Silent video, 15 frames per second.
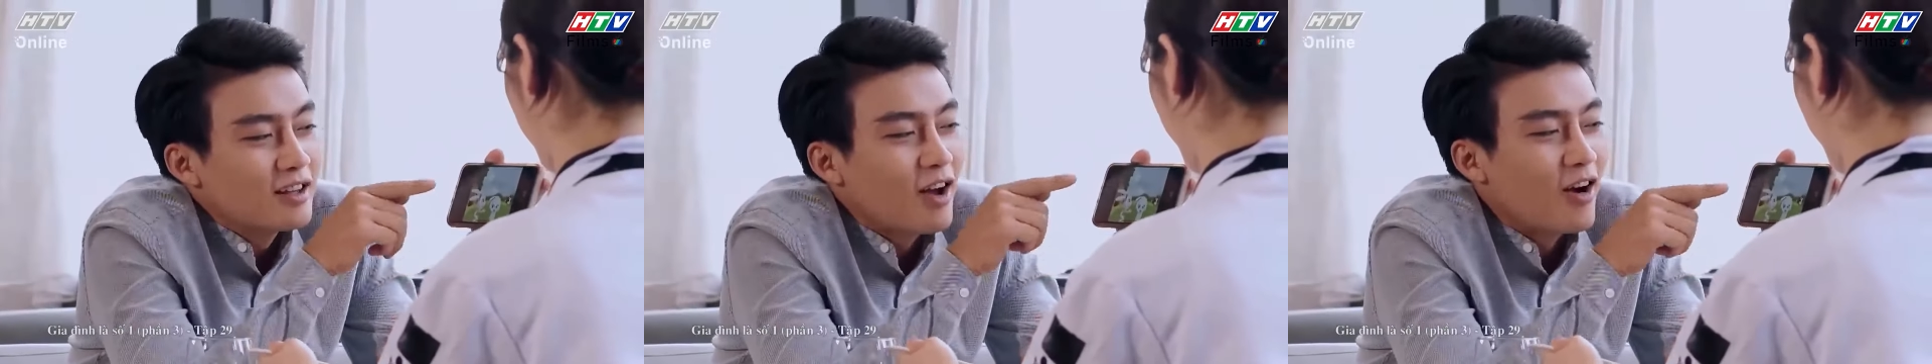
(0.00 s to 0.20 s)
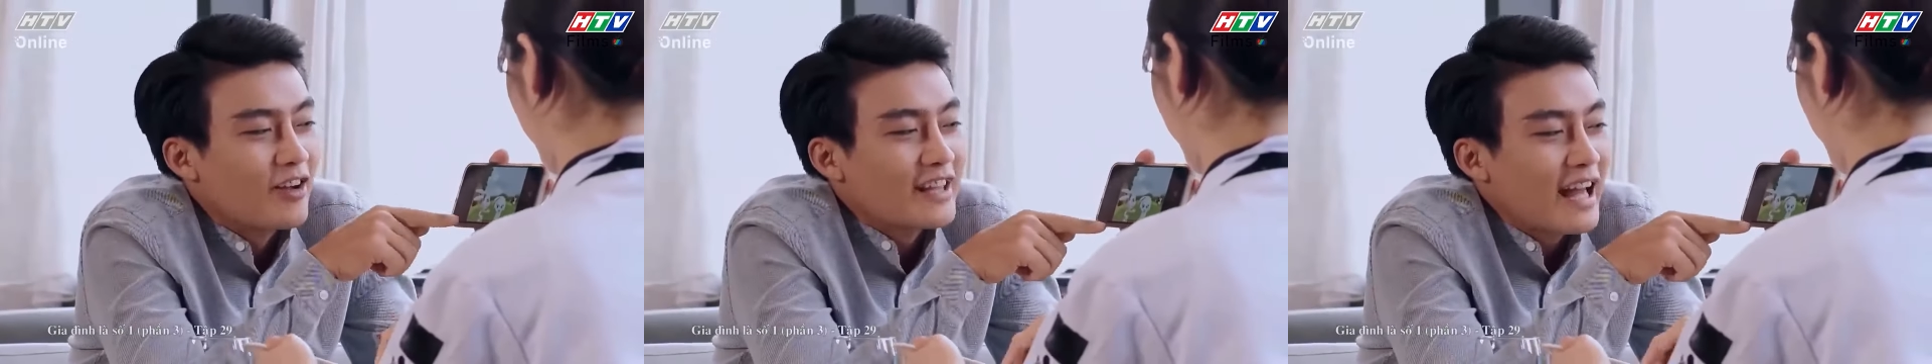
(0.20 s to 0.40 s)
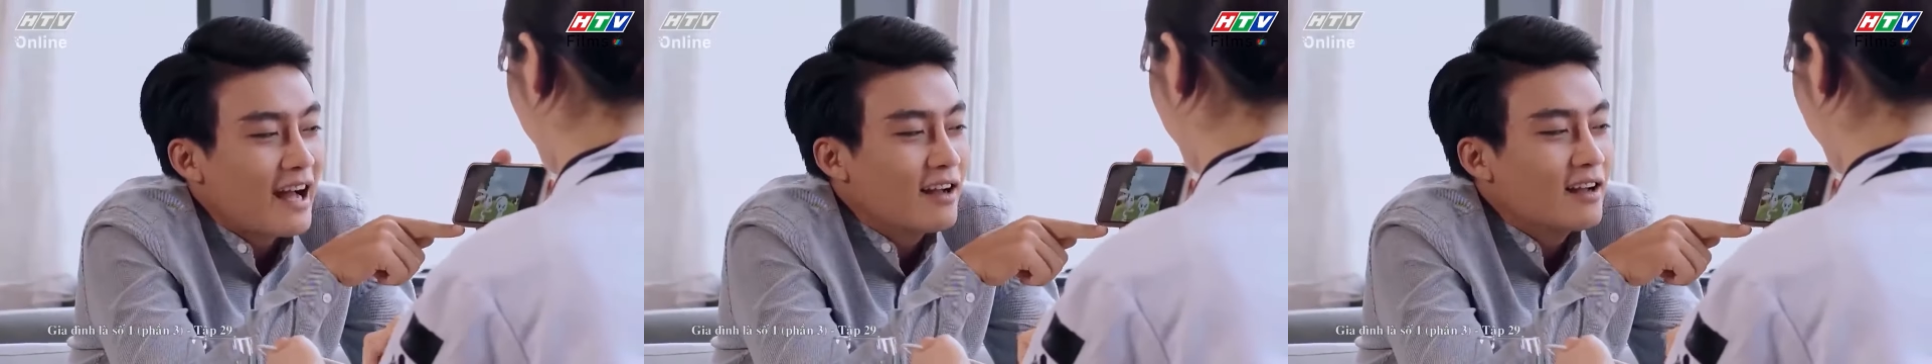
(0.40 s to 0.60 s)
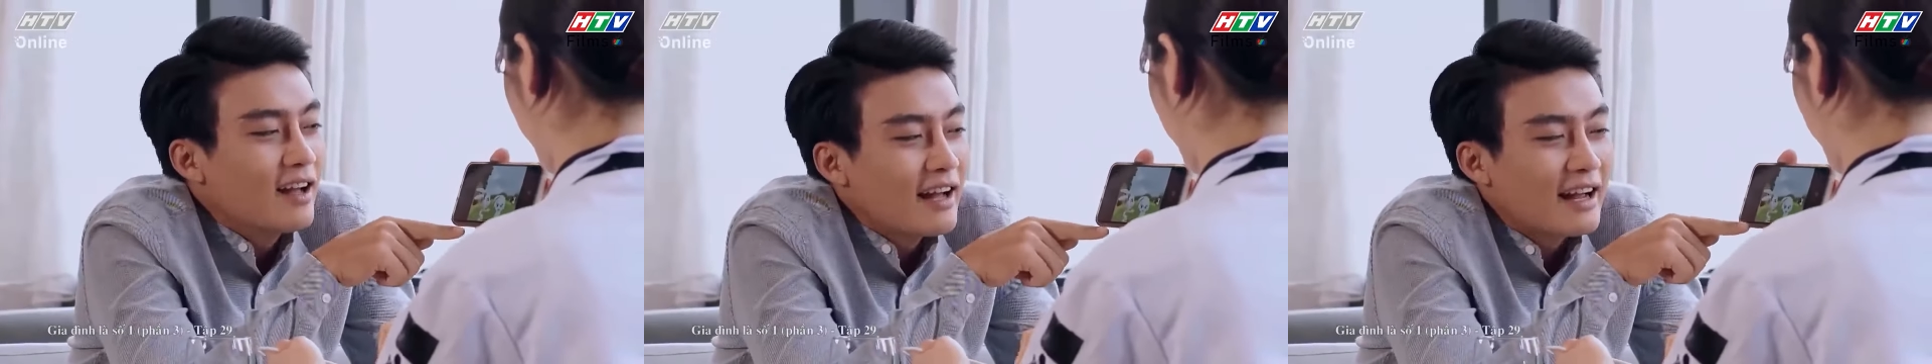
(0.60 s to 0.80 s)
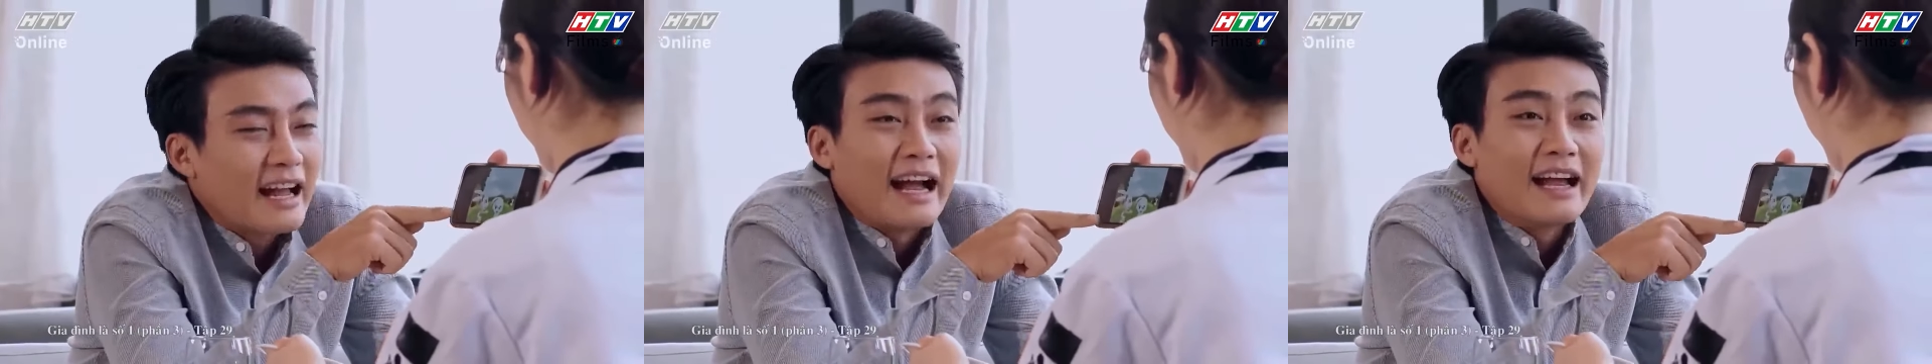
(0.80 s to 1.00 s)
thỏi trắng
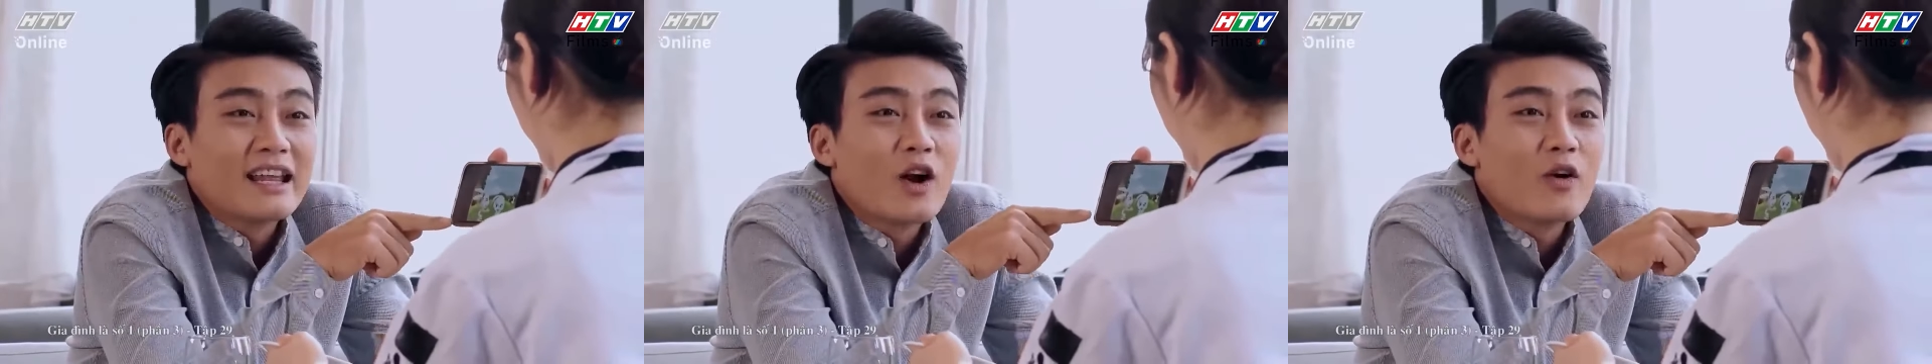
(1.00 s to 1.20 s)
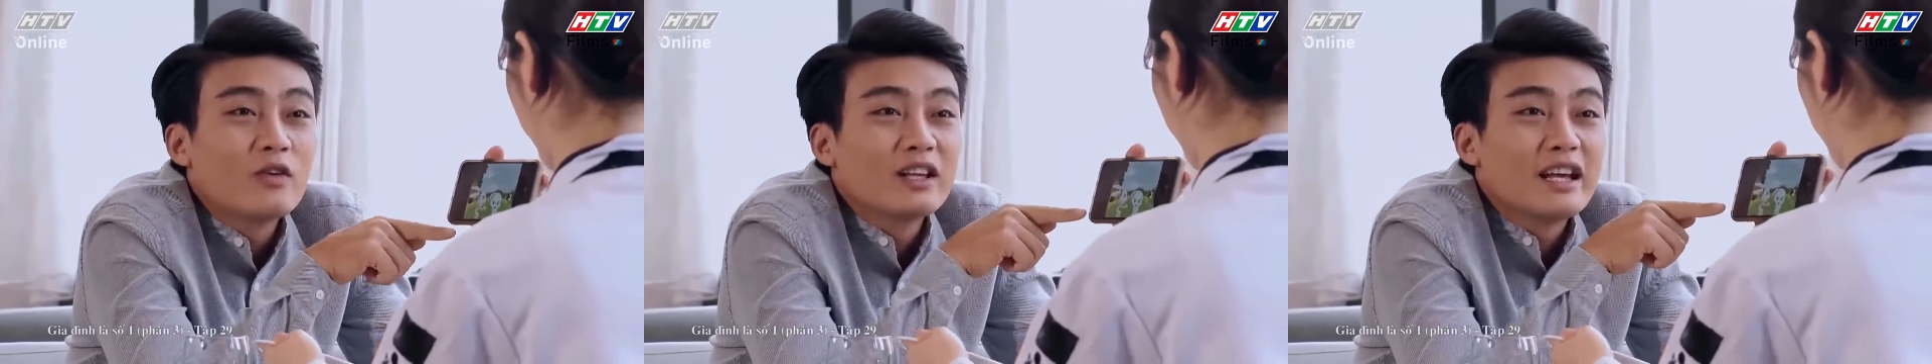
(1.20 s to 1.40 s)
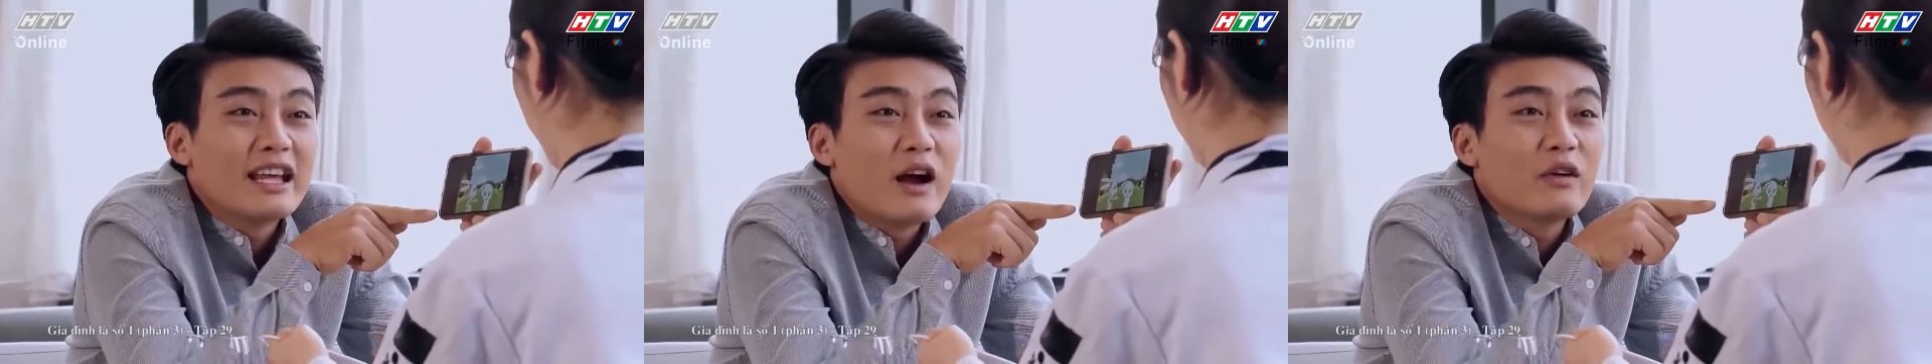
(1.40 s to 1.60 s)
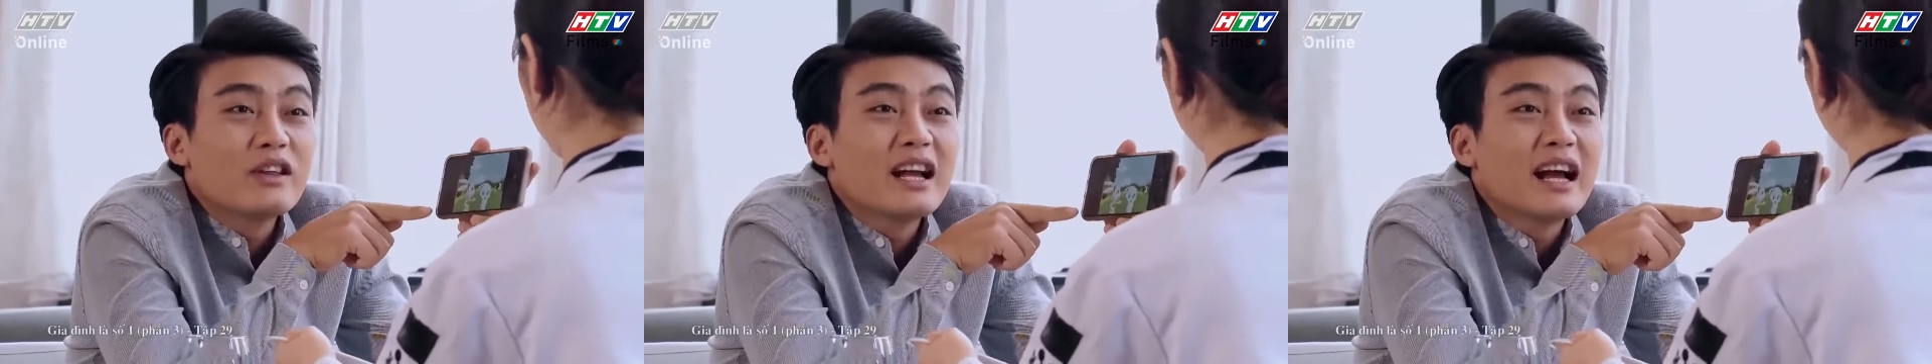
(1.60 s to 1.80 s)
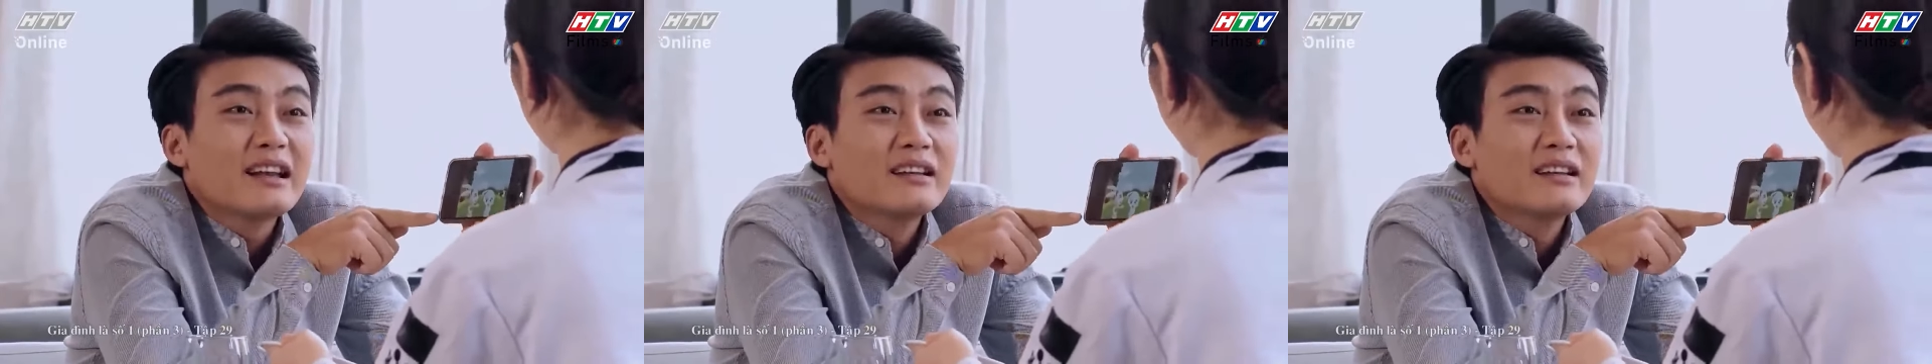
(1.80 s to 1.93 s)
cãi nhau với thầy giáo tiếng